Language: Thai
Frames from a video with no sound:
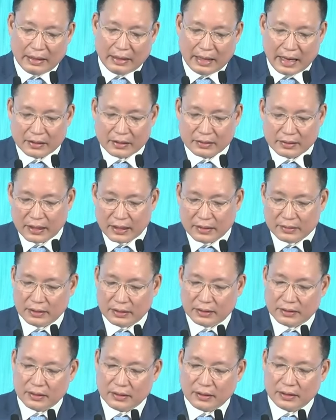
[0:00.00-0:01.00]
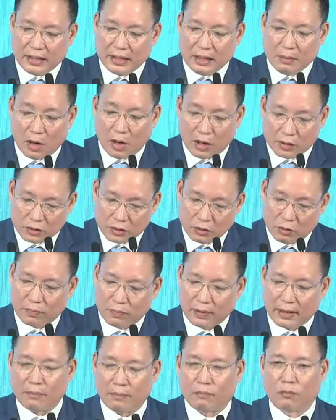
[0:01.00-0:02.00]
และใช้สินเชื่อที่เหมาะสม
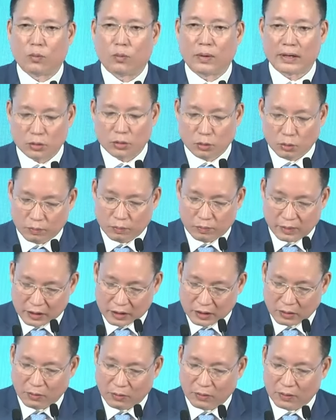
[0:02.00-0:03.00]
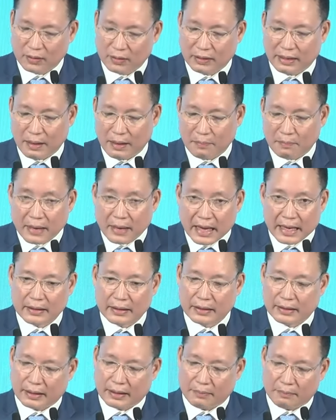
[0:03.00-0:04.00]
กับวัตถุประสงค์และไม่
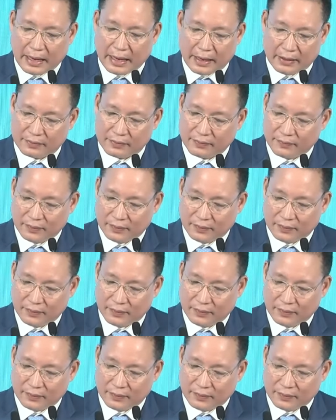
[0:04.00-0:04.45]
เกินกำลัง